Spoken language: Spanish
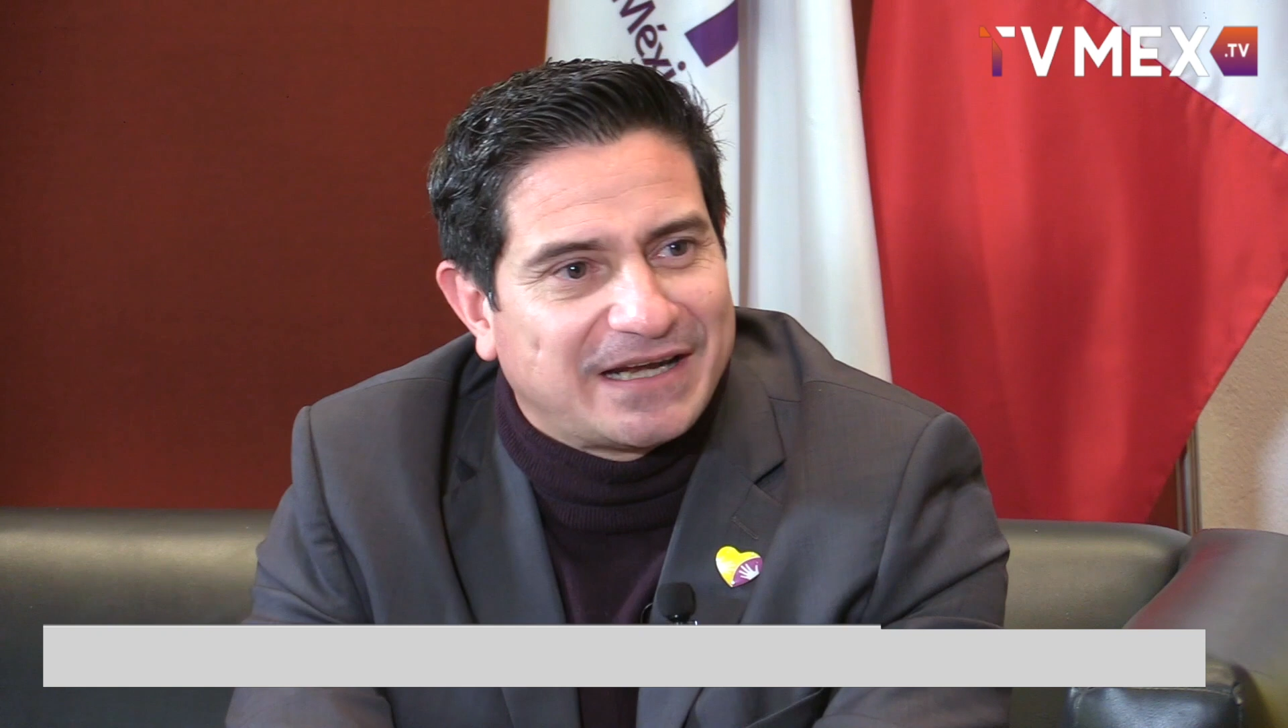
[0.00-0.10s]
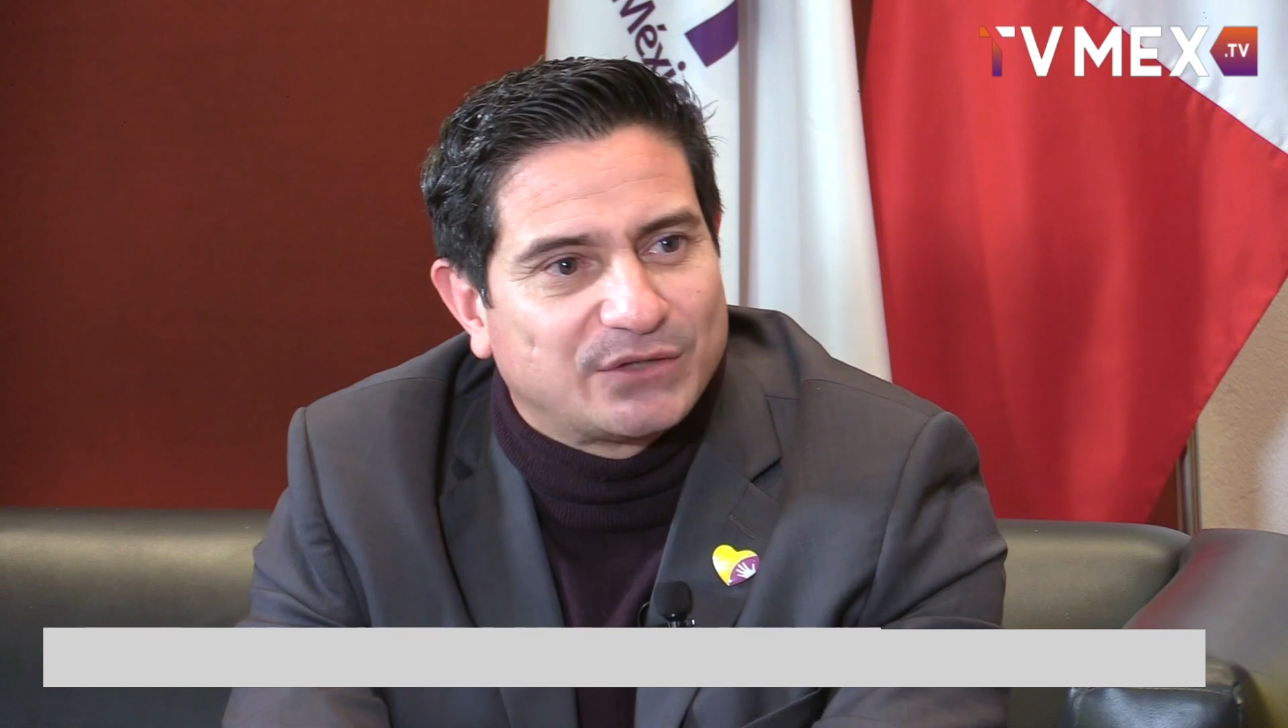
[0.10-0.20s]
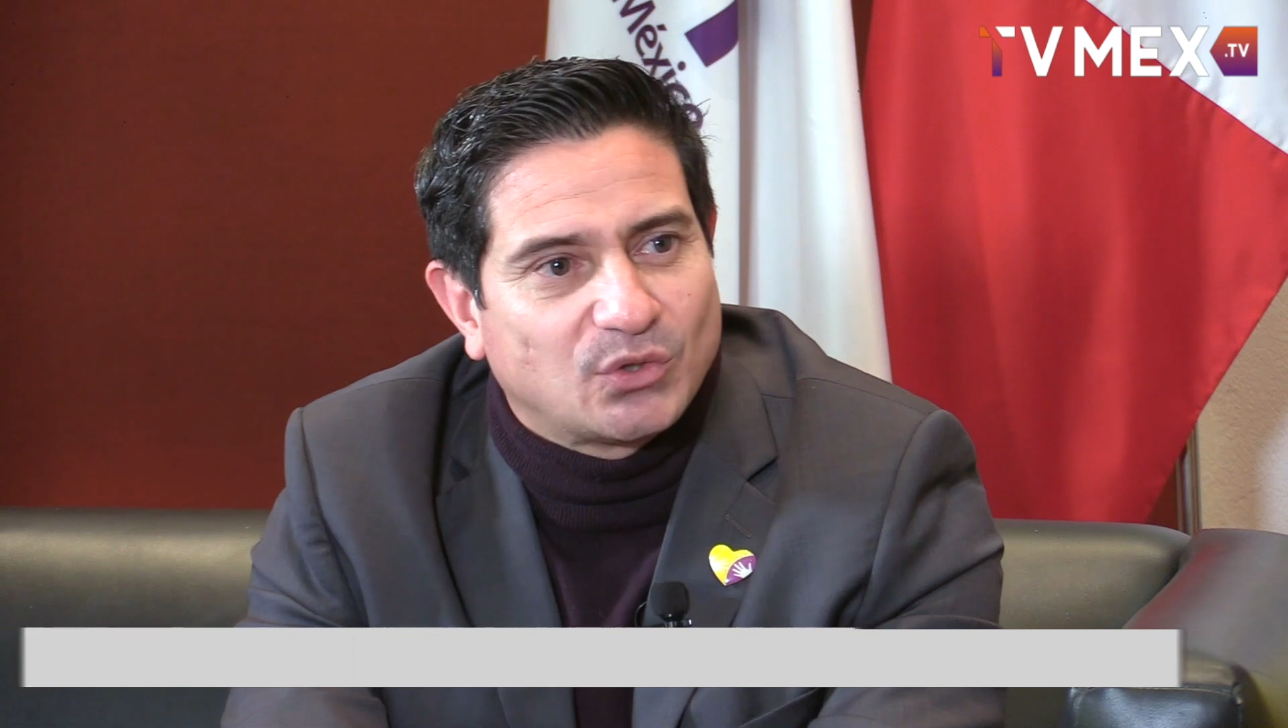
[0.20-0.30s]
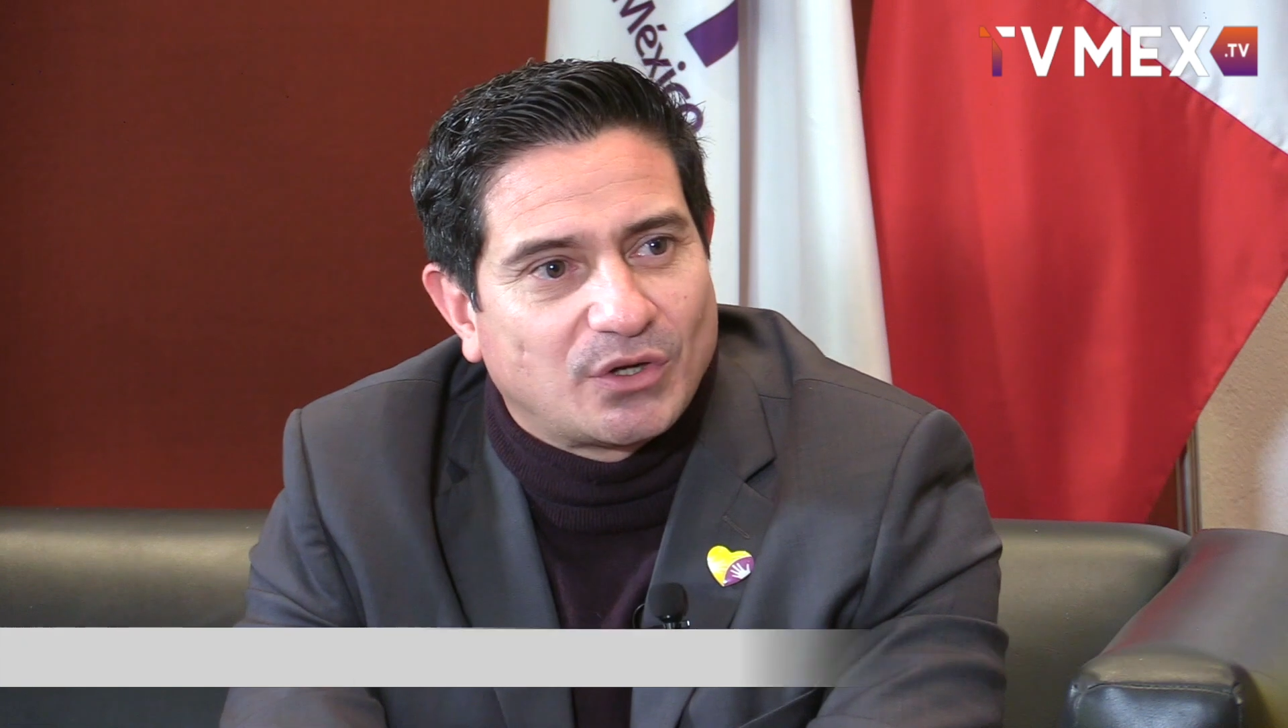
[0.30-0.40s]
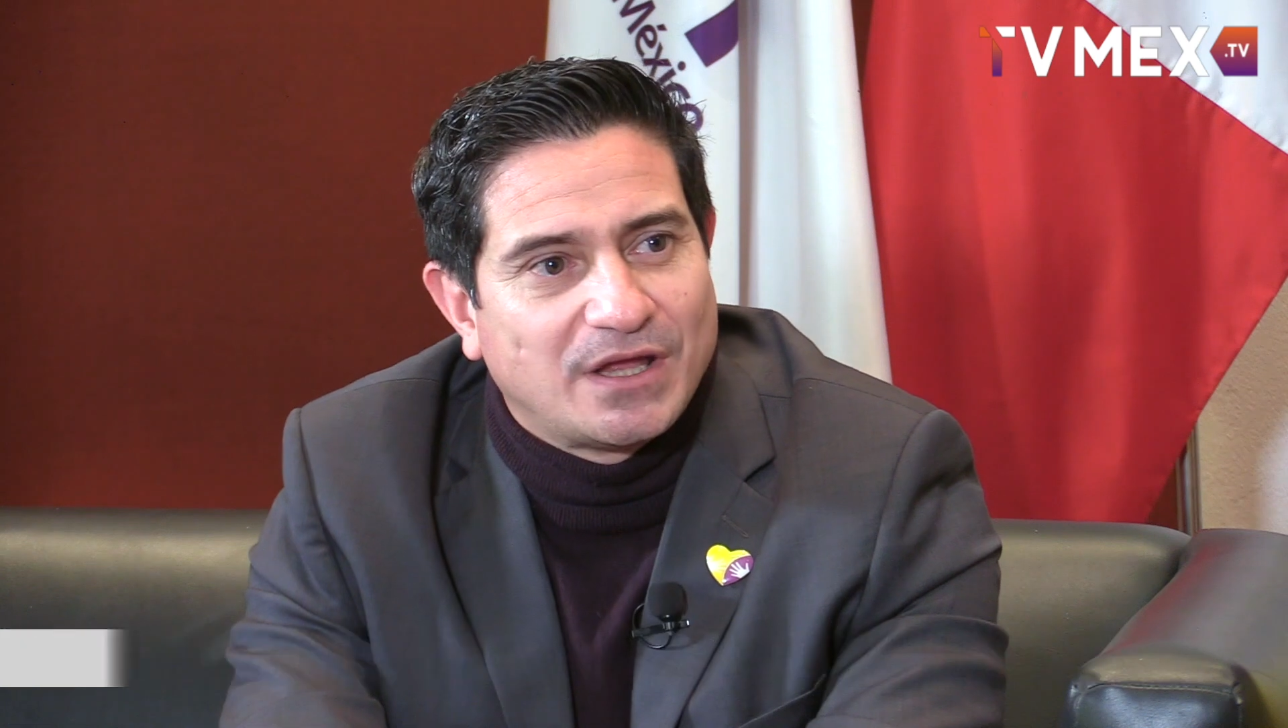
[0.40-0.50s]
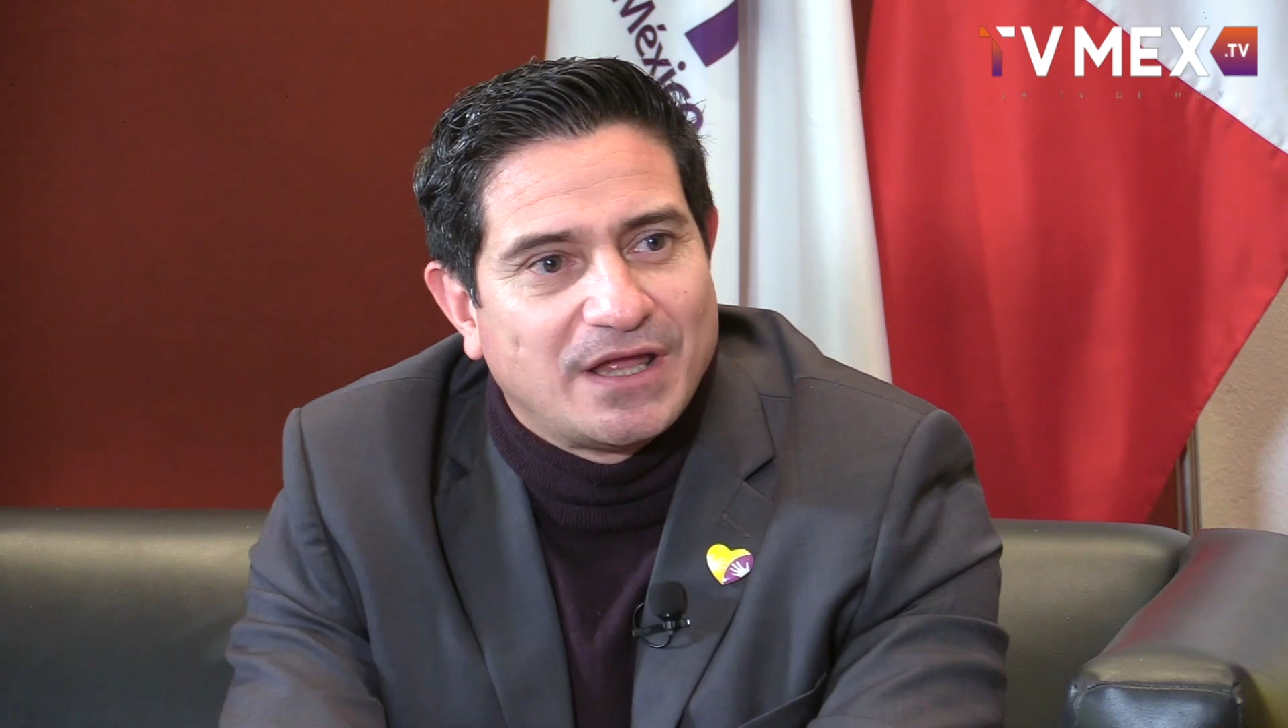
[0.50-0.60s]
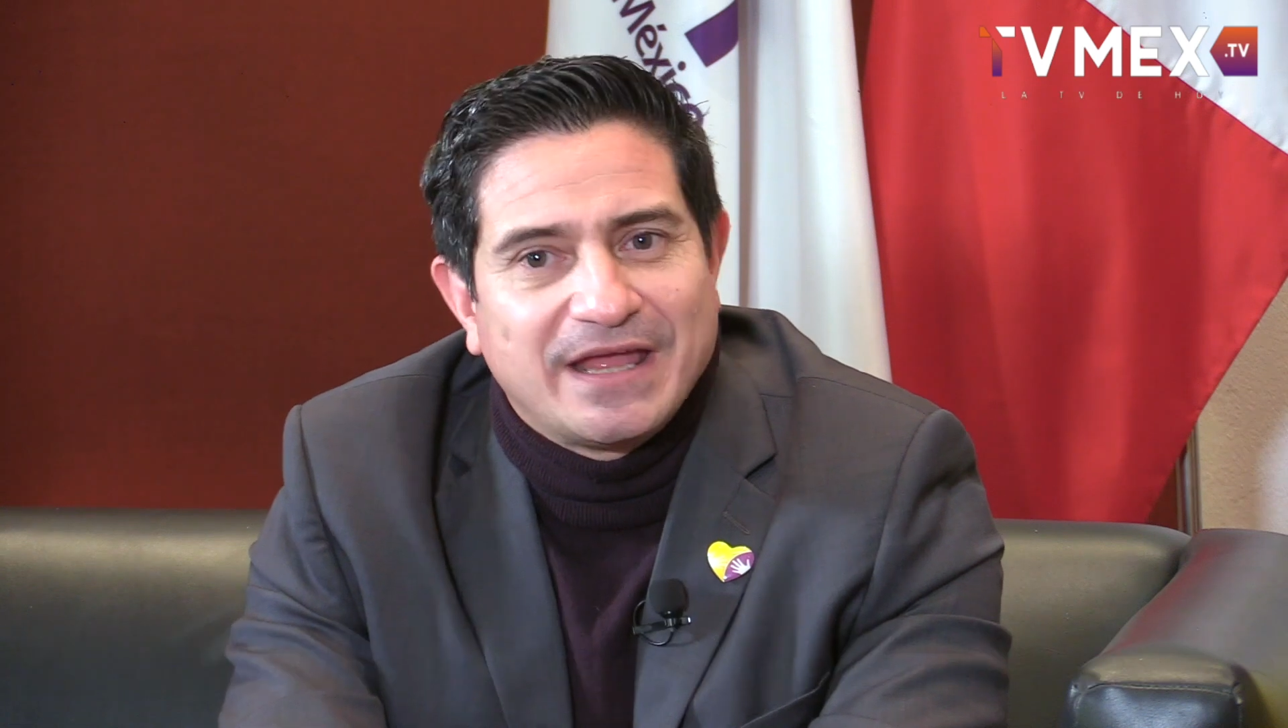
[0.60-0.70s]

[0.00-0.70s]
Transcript: Teletón.